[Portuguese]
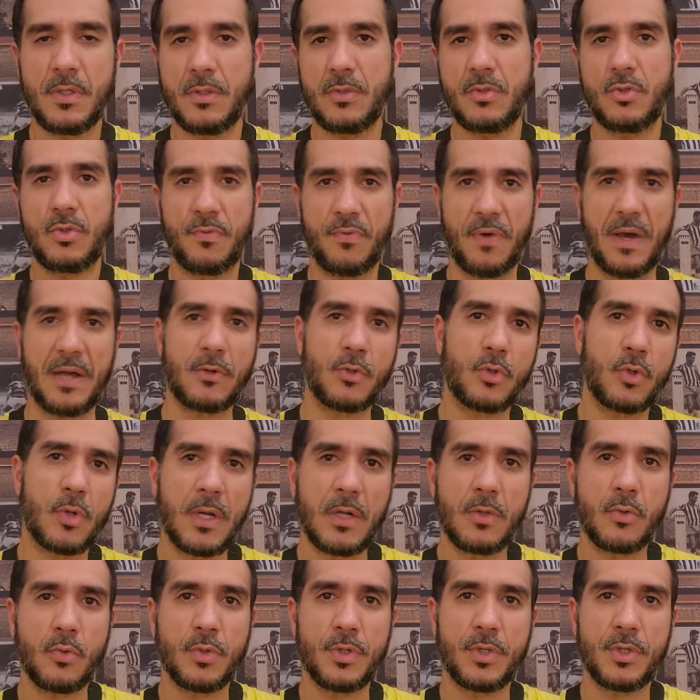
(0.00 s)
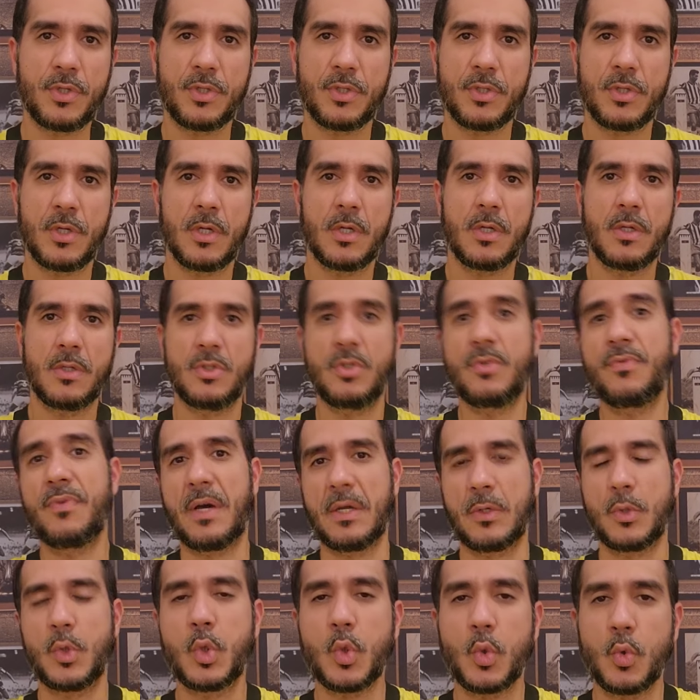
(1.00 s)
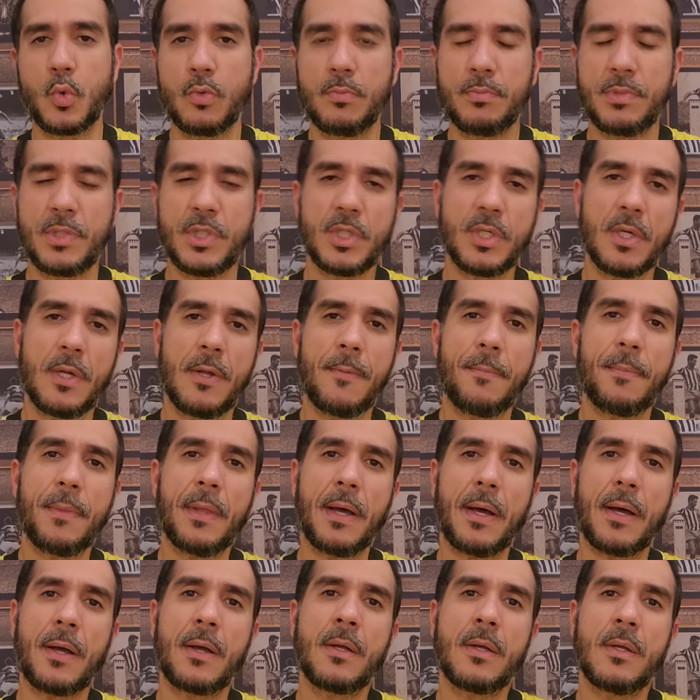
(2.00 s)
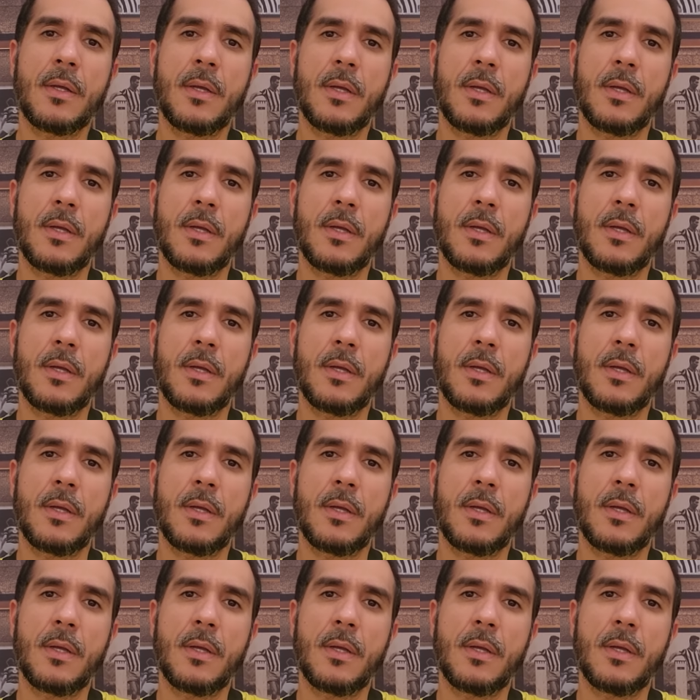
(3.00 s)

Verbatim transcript: de vários jogadores de vários clubes. Né?